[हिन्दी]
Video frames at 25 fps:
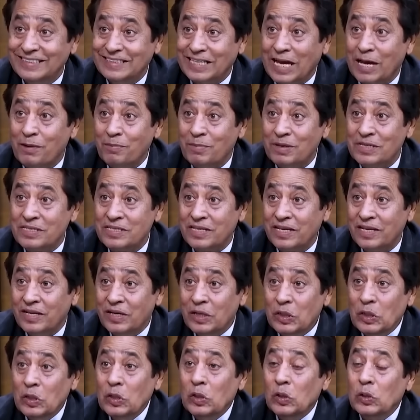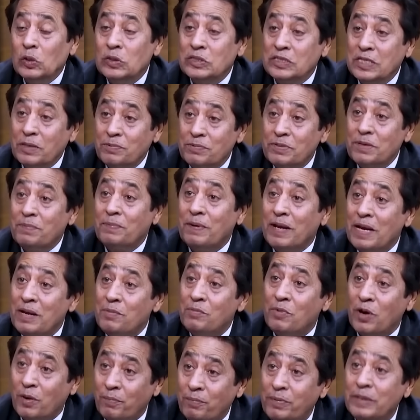साइमा से और सबसे पहले
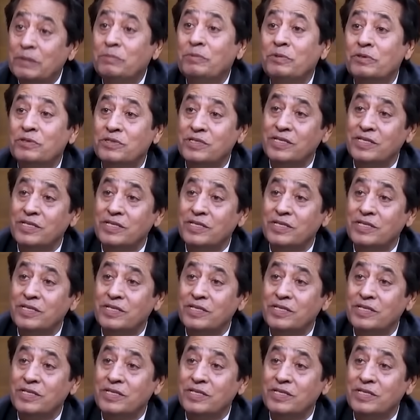मोहब्बत भी